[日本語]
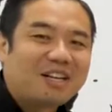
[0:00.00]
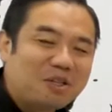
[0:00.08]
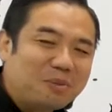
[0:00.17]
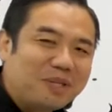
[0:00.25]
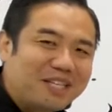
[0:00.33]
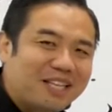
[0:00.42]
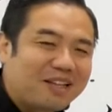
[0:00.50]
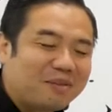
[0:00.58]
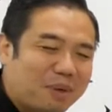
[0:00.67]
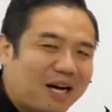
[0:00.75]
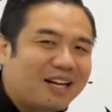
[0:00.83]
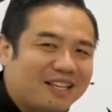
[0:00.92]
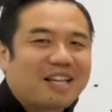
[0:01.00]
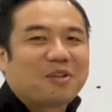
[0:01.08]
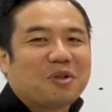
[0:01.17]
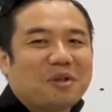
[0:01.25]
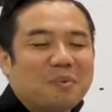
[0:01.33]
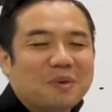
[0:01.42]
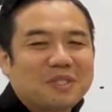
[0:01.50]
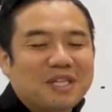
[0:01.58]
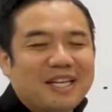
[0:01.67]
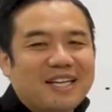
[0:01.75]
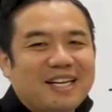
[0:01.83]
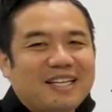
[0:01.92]
ラグビーにばかり例えて申し
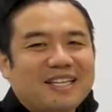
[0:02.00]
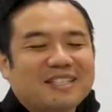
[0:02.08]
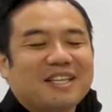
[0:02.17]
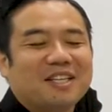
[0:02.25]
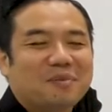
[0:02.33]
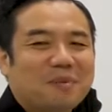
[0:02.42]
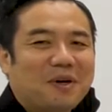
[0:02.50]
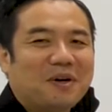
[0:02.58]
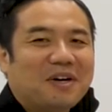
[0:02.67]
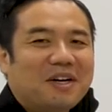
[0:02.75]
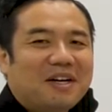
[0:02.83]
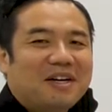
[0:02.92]
訳ないんですけども、